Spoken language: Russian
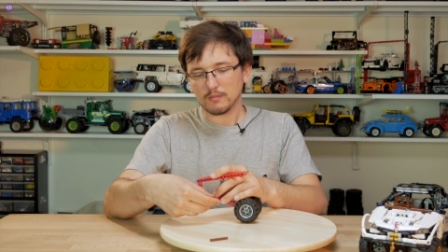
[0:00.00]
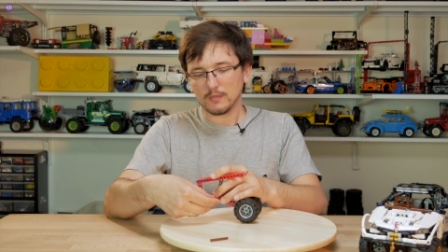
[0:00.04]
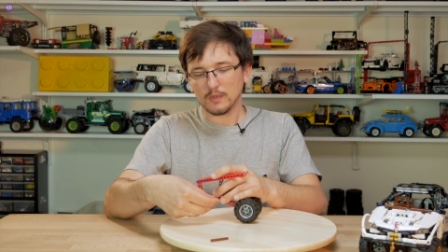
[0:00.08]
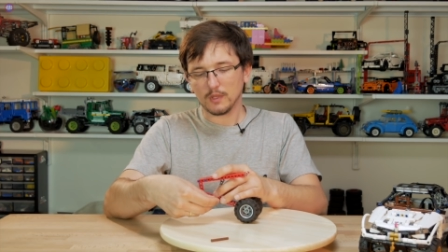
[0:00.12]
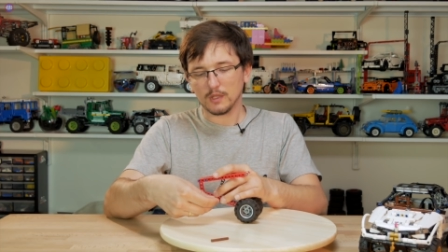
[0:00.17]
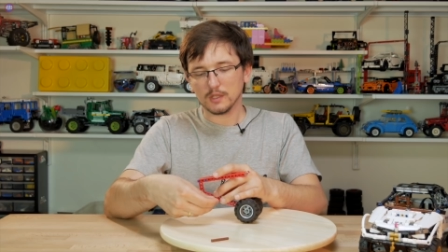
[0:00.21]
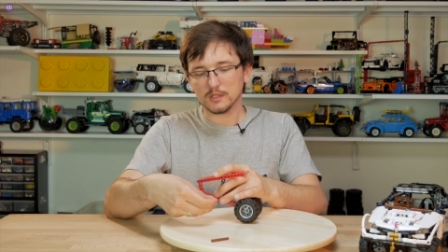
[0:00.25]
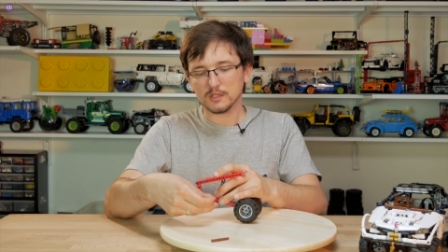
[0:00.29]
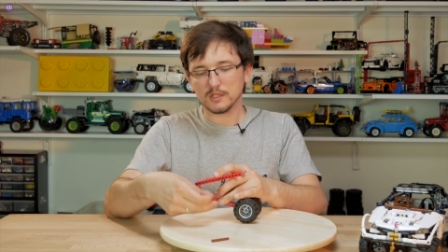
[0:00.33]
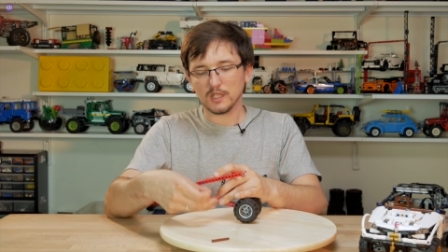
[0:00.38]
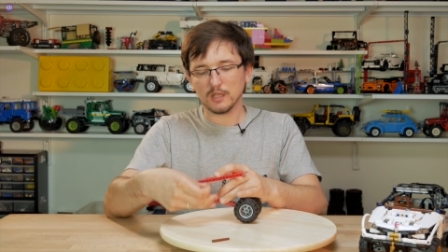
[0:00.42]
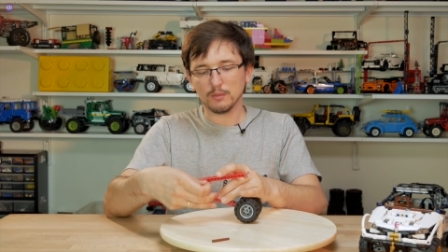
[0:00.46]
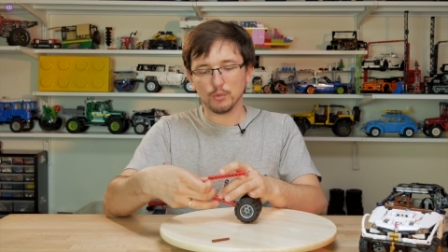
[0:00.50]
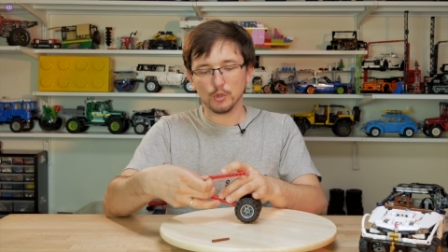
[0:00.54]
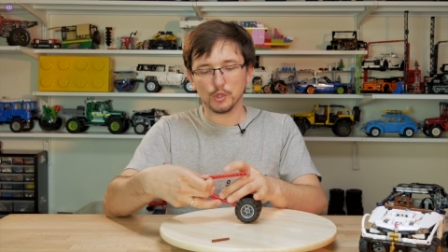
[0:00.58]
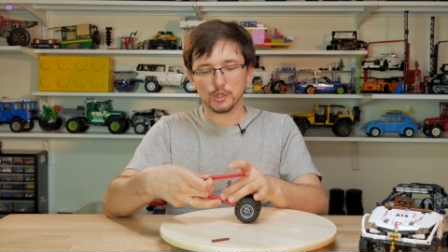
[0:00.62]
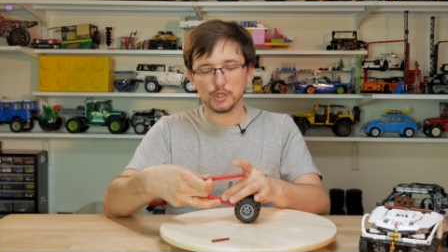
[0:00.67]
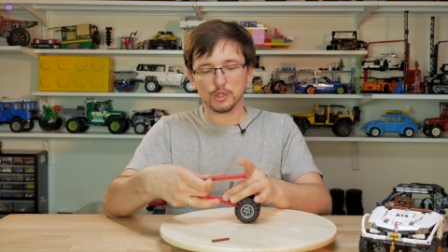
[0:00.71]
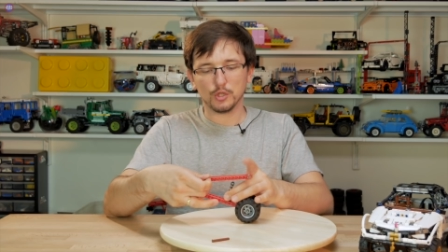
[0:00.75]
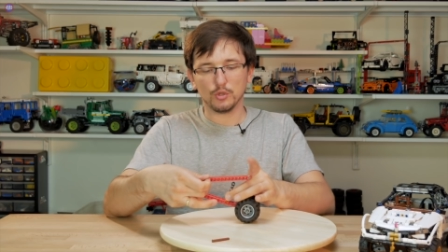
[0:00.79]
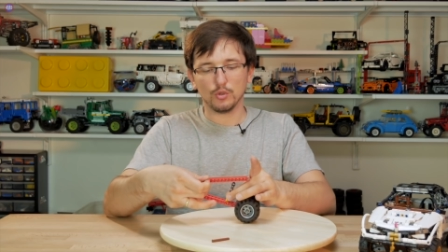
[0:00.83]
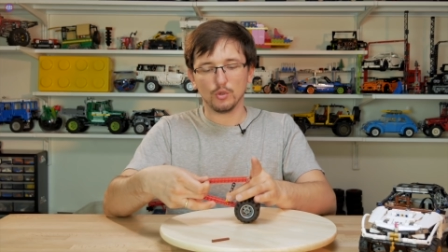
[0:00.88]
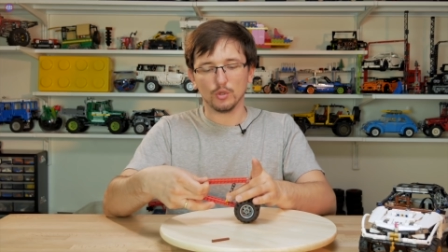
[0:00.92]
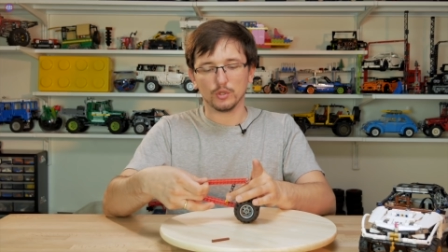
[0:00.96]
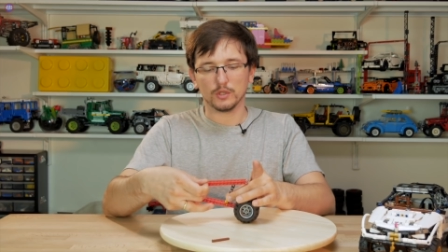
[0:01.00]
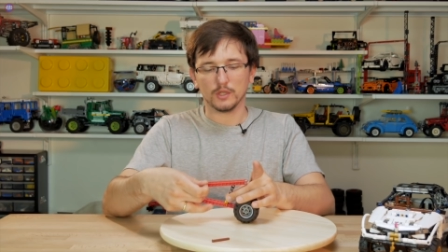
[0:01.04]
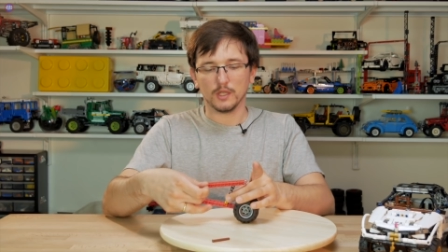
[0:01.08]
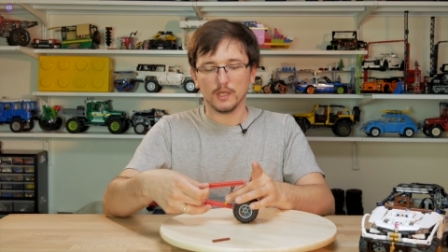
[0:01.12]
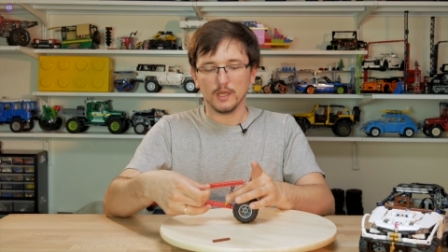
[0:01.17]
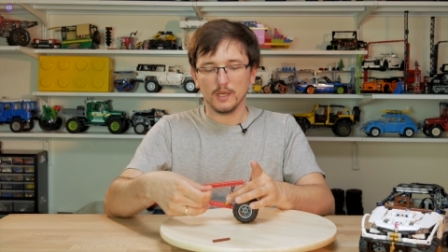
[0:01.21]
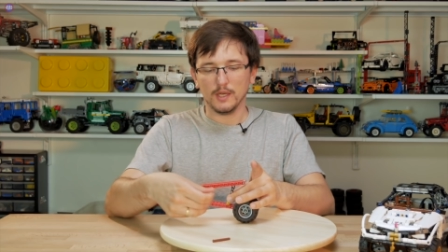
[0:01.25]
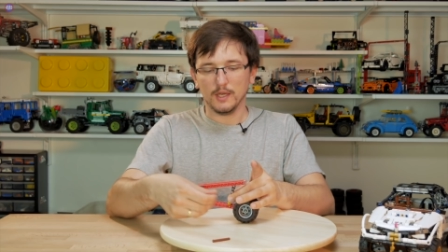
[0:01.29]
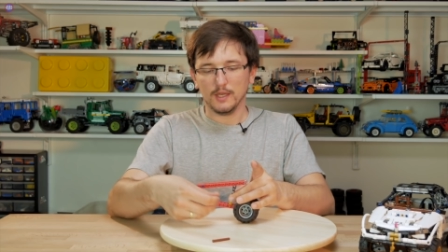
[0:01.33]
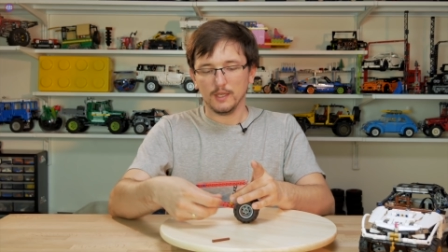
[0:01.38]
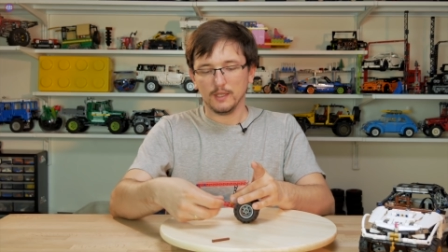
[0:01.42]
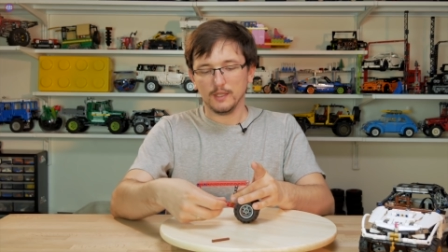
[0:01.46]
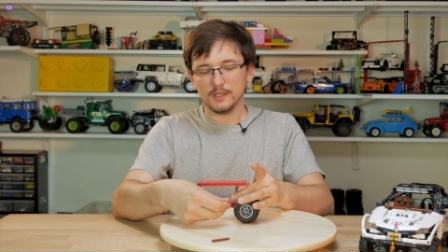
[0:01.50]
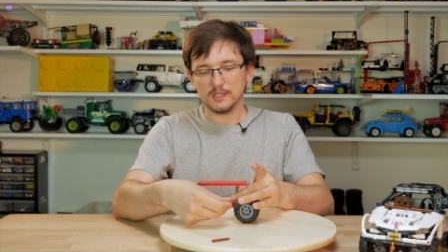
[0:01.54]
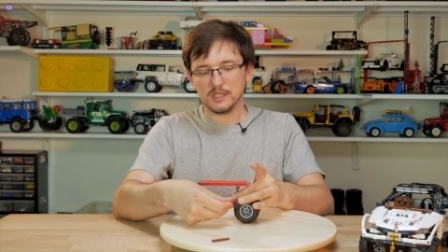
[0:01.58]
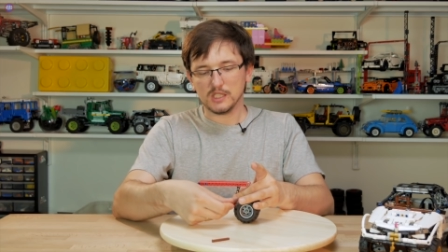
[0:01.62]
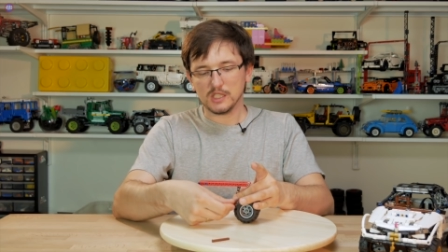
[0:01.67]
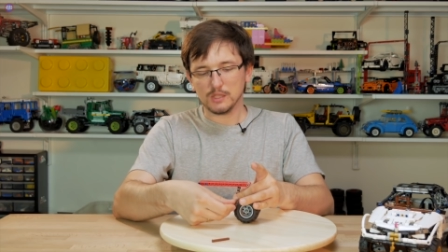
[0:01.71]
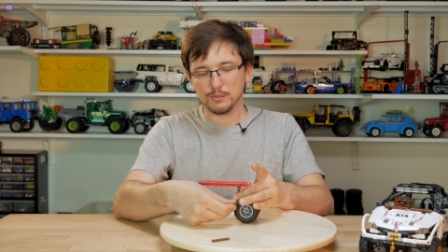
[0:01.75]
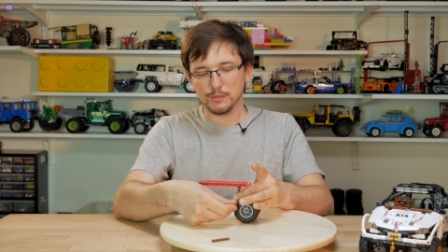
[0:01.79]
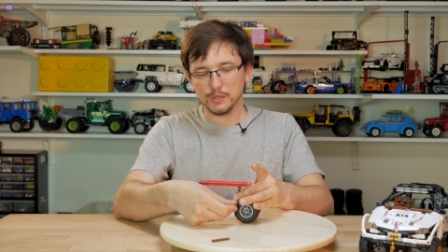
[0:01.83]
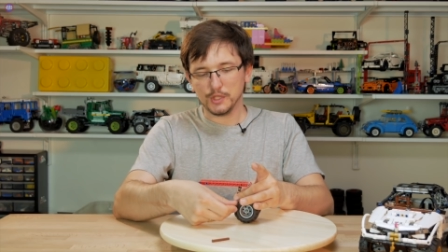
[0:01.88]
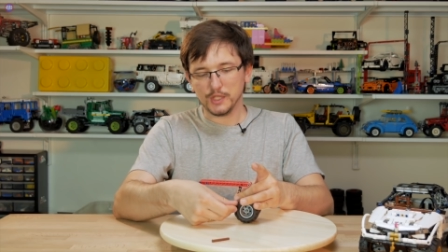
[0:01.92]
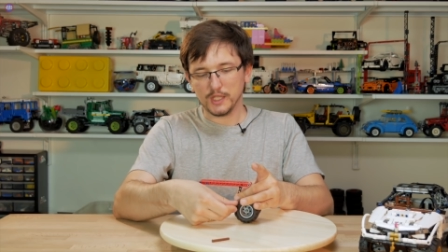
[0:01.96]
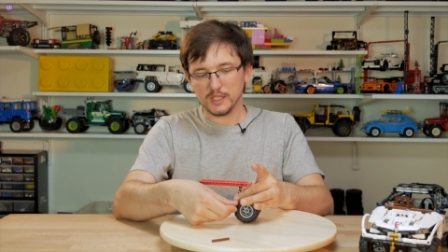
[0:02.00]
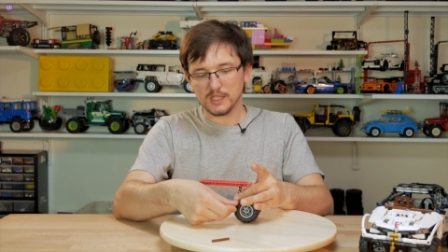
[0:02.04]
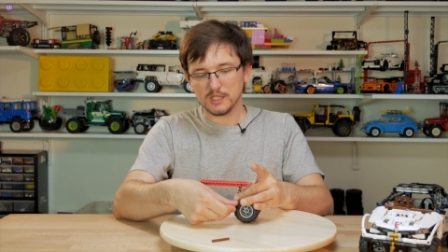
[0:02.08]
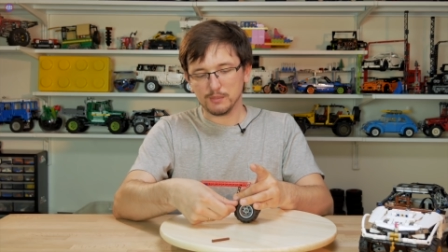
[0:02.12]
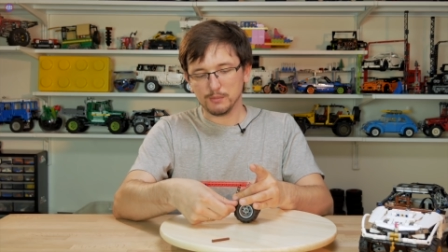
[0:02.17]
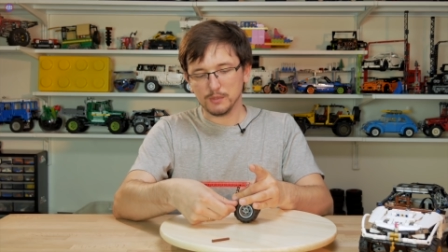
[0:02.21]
э, стал больше ход. Если мы сейчас